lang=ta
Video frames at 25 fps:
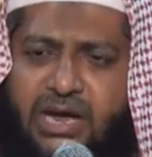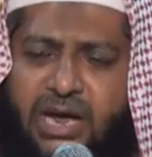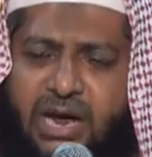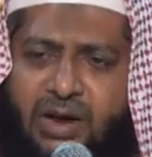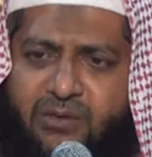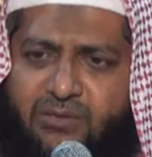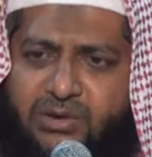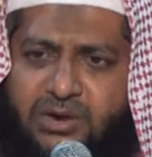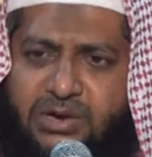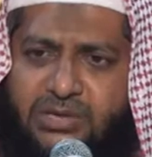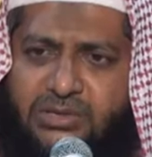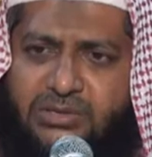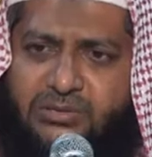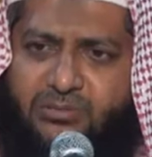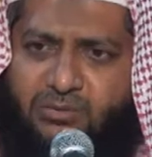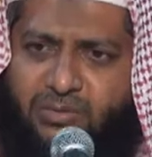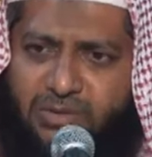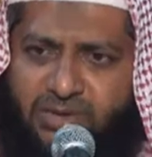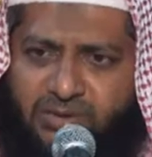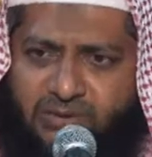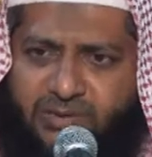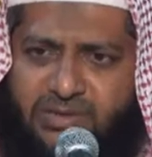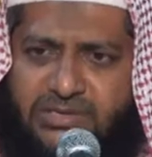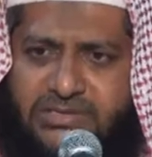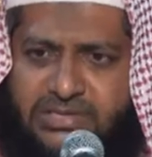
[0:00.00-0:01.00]
அவனது
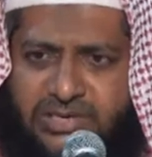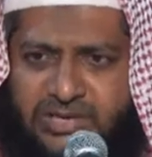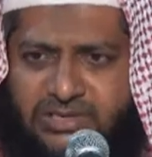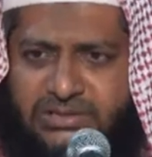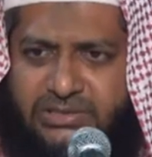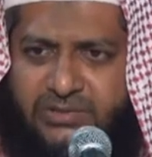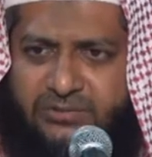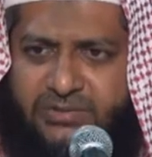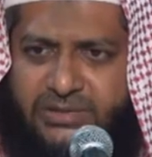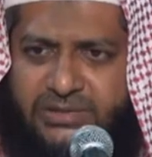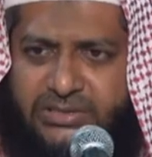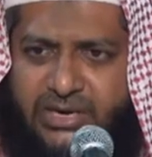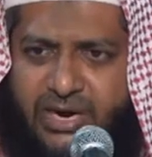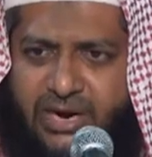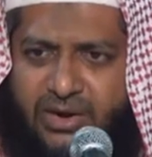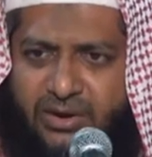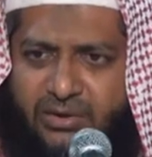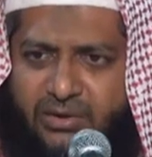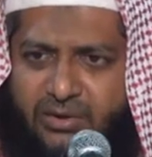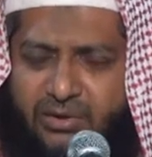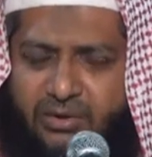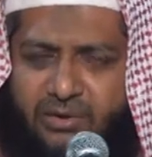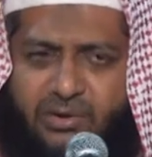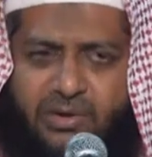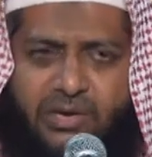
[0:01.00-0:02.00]
முடிவை செய்து
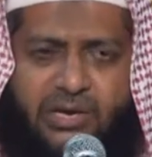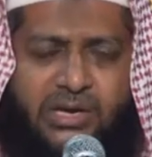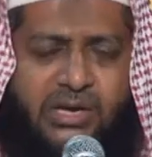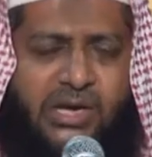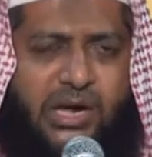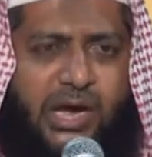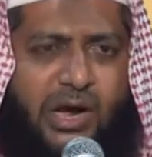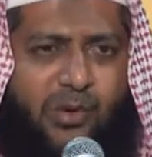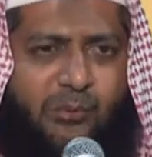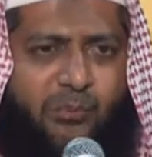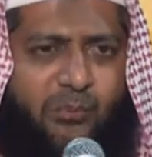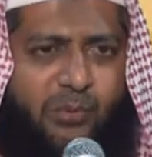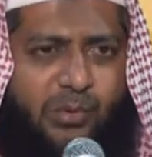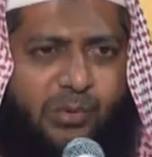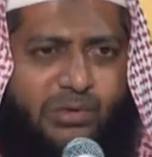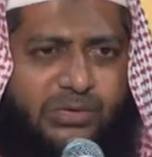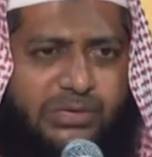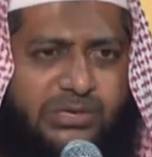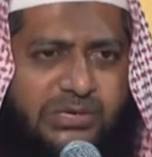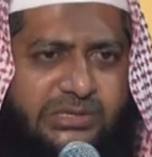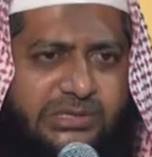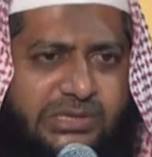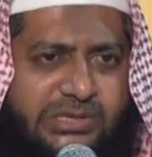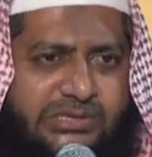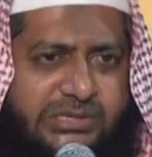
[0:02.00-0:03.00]
விட்டானோ அப்போது
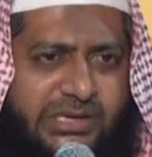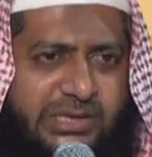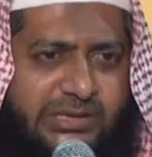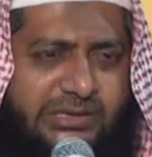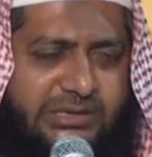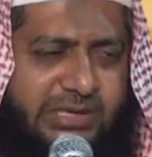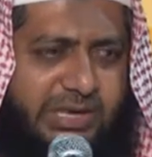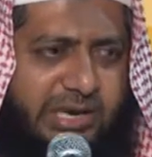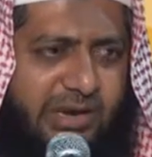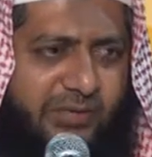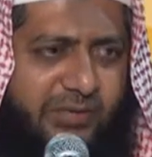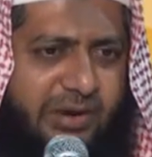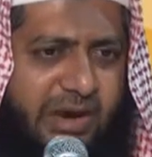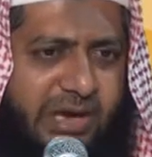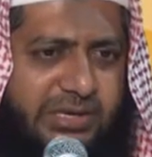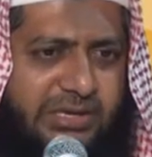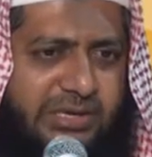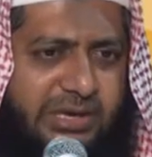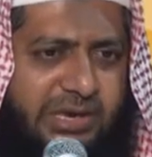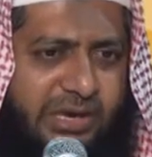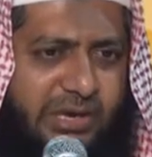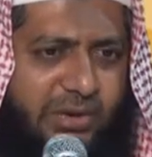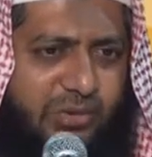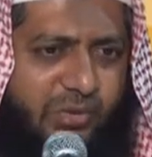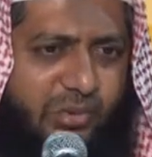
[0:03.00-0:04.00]
இந்த
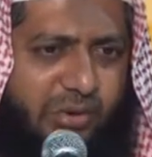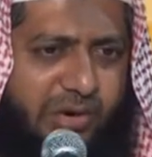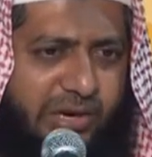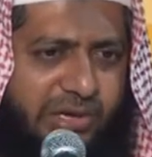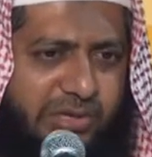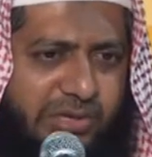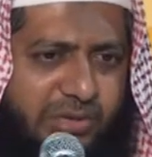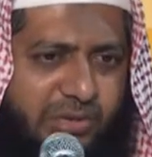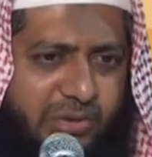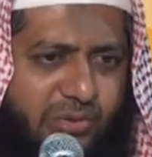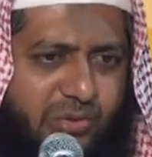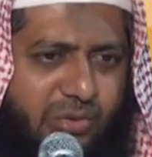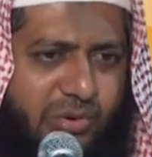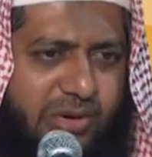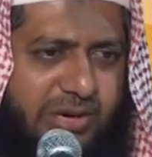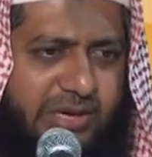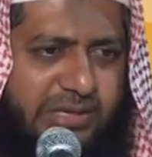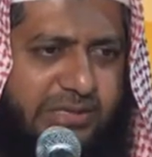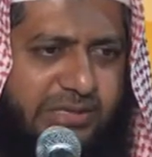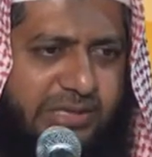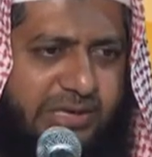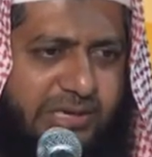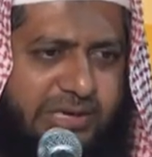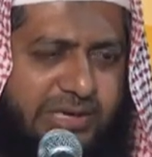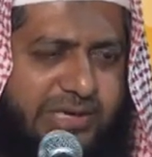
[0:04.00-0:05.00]
சத்தியவாதிகள் குறைந்து
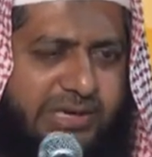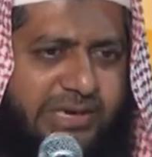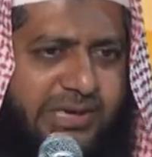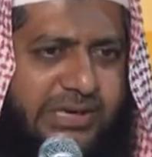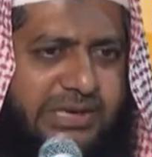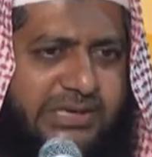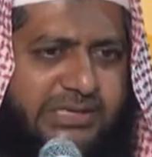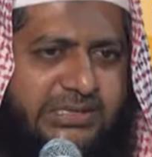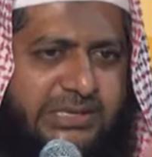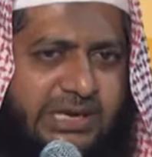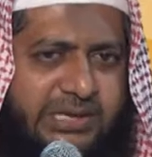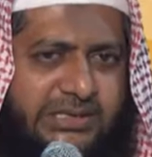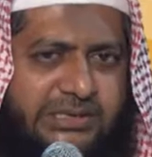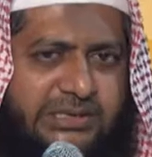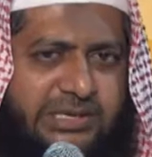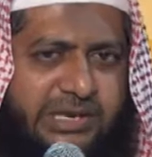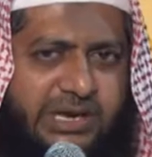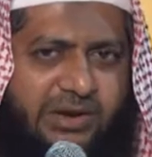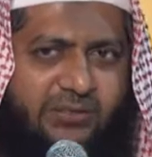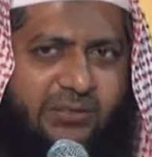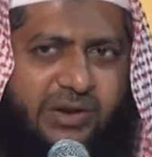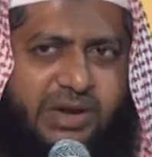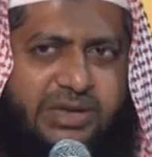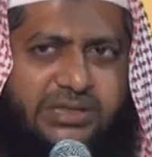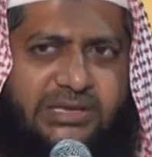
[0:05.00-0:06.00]
குறைந்து
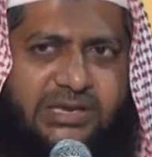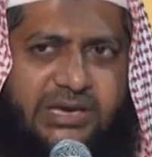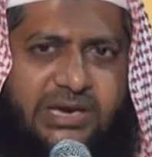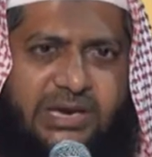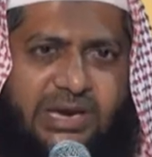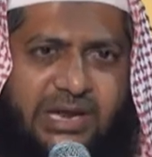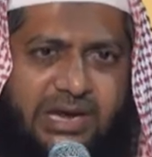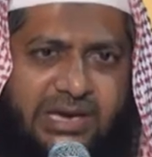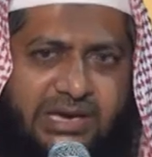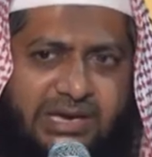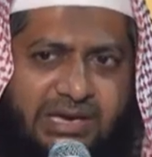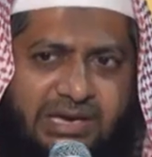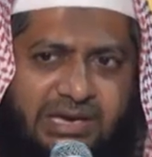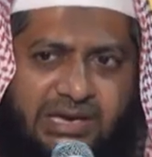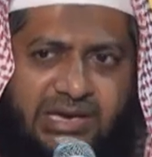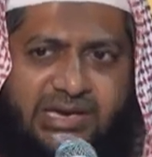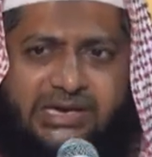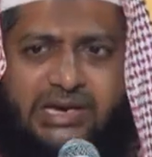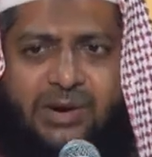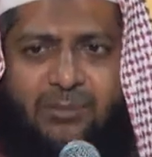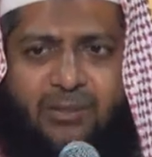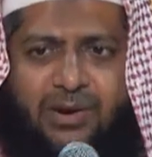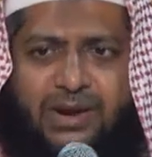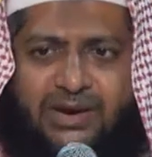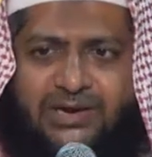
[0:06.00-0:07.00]
சத்தியவாதிகளே
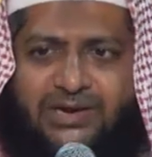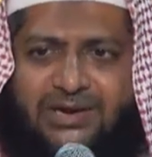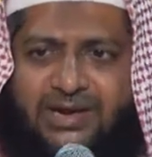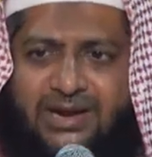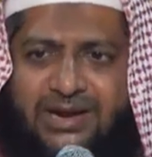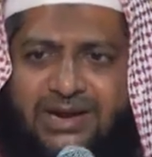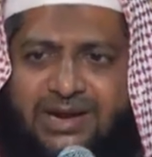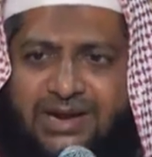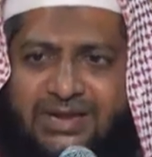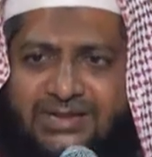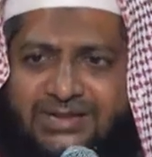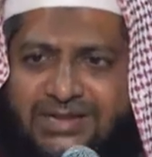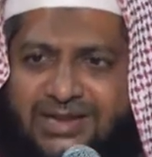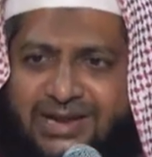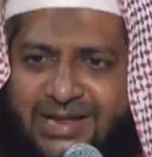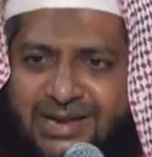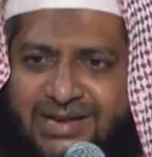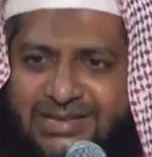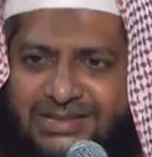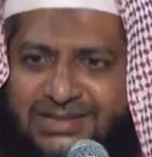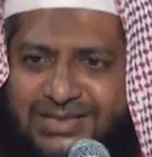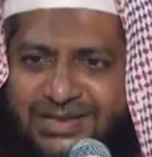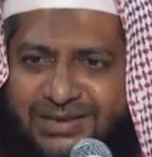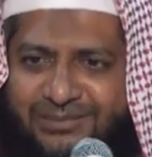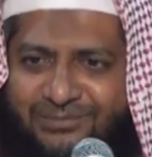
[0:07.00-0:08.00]
இருக்க மாட்டார்கள் அந்த
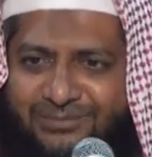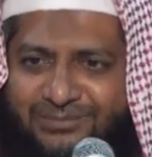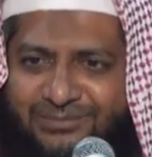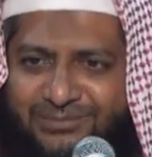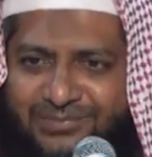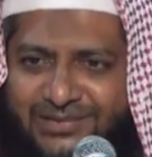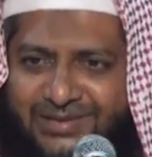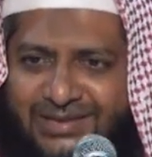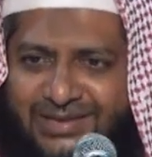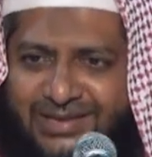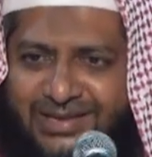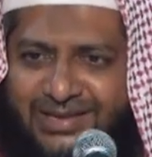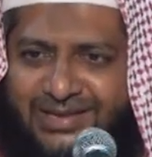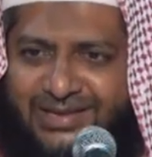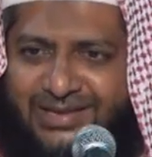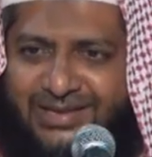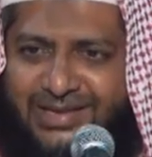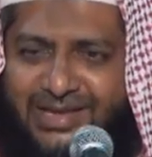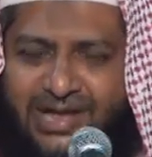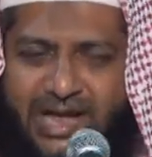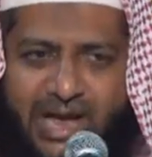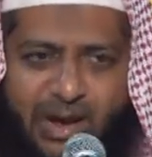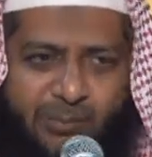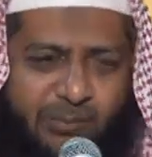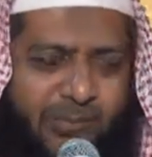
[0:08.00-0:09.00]
நேரத்தில்
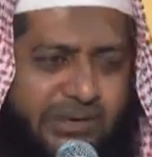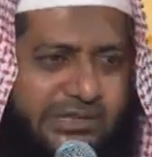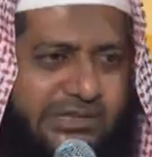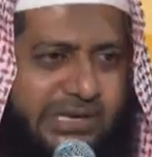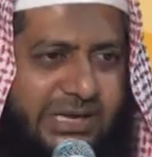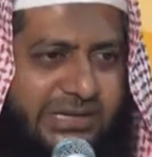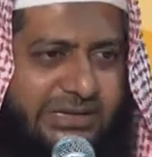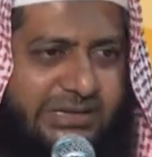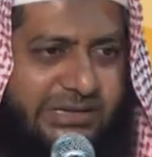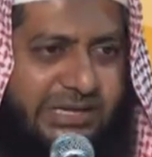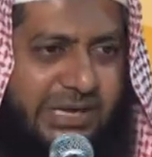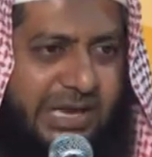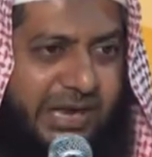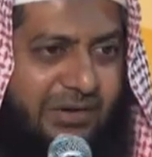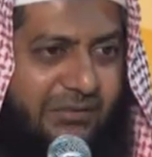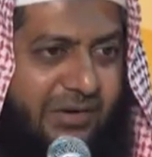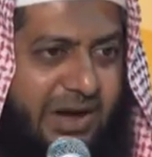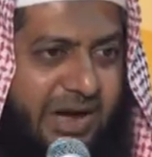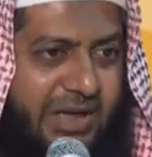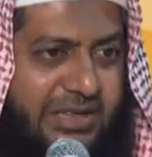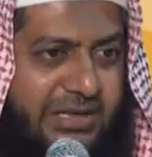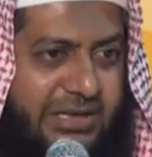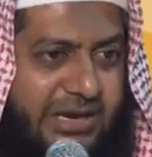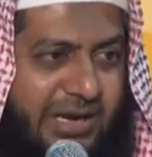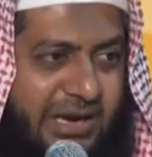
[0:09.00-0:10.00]
அப்ப
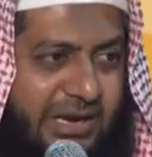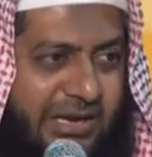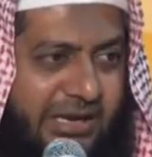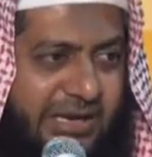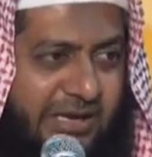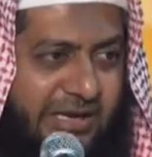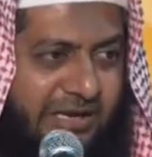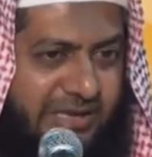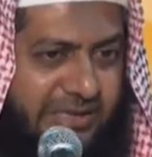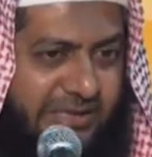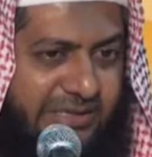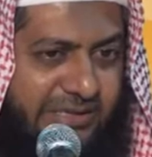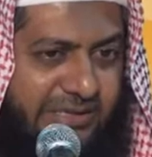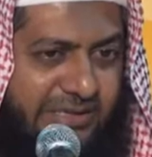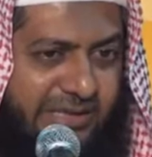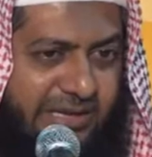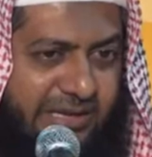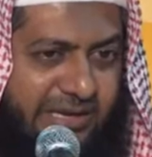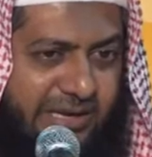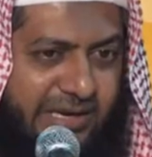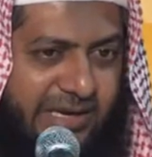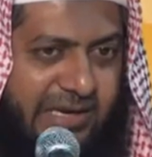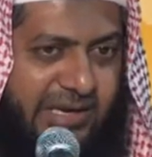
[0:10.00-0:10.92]
சத்தியவாதிகள் இருந்து